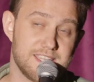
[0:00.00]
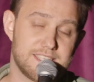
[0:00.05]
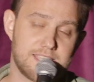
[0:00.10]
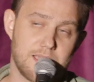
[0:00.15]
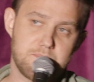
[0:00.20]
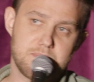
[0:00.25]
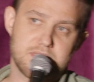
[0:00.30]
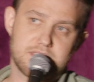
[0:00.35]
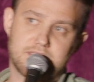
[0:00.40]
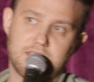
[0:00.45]
ich
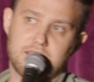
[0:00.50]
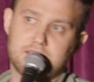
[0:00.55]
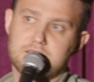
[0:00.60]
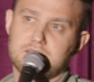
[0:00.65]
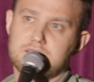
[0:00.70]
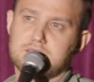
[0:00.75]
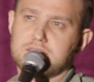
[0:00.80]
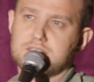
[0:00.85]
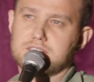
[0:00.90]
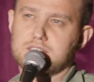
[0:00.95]
habe mich
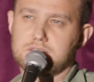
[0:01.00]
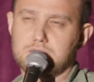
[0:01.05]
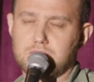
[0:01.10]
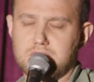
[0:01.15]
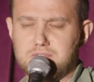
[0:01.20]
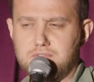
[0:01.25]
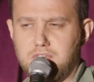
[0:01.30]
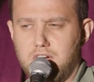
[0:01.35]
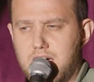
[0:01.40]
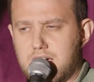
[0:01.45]
dann so
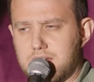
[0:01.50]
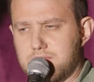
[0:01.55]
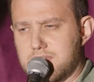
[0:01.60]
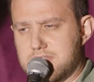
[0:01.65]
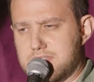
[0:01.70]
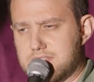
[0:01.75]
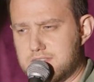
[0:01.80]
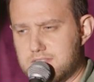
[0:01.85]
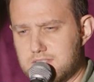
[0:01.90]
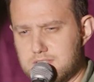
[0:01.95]
gefragt,
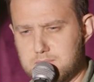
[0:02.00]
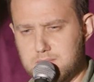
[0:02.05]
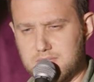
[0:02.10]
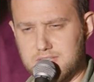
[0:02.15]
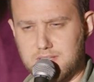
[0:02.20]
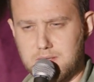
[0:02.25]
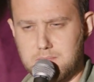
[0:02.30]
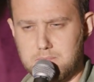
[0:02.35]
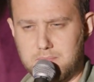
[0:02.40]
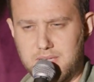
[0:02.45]
was ist das
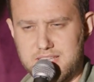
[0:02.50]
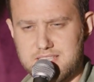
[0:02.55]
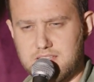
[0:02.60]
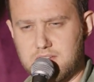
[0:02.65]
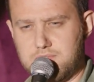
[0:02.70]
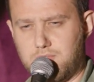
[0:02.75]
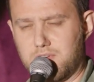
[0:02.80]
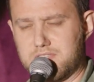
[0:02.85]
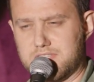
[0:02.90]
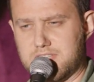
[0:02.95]
mit dem
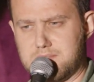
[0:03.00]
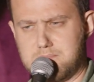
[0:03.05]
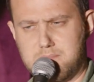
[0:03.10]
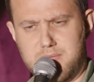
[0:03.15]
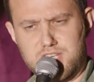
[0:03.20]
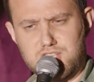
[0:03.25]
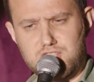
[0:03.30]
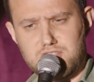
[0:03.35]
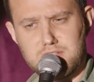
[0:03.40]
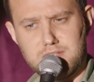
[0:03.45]
bester Freund des
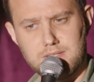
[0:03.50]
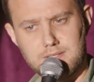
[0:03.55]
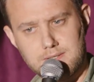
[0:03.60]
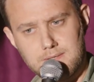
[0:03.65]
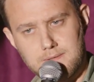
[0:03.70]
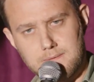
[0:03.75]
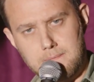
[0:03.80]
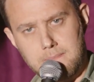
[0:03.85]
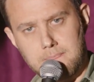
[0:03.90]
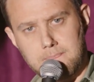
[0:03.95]
Menschen?
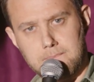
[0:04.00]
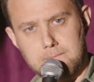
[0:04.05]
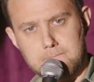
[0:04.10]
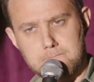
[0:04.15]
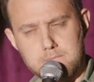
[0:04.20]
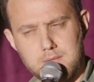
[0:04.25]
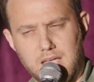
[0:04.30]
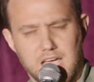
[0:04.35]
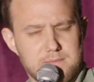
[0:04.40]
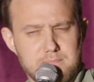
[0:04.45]

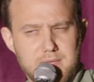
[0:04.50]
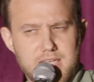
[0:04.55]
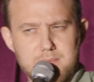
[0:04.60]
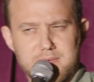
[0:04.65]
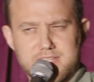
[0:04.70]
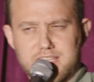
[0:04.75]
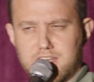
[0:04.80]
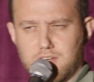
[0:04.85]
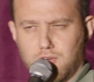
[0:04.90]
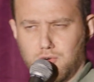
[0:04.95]
Hat mir
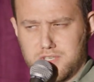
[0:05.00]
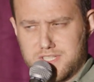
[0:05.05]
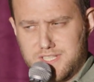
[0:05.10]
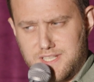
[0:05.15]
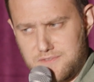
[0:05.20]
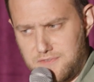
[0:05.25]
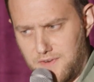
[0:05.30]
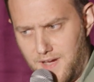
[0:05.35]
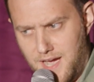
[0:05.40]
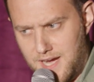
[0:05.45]
jemand den Hund
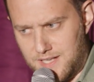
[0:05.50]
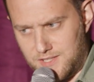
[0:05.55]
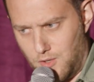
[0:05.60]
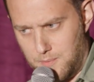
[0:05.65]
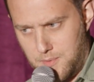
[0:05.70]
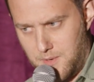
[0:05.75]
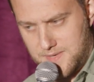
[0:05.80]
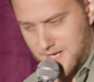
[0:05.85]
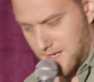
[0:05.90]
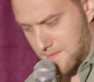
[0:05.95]
gefragt,
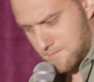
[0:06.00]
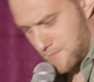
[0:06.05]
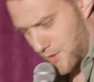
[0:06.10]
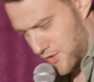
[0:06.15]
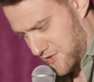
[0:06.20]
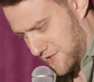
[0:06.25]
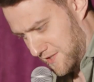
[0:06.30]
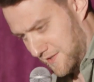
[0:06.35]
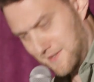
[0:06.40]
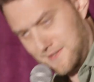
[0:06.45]
ob er denn
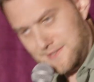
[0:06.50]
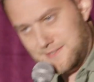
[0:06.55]
möchte?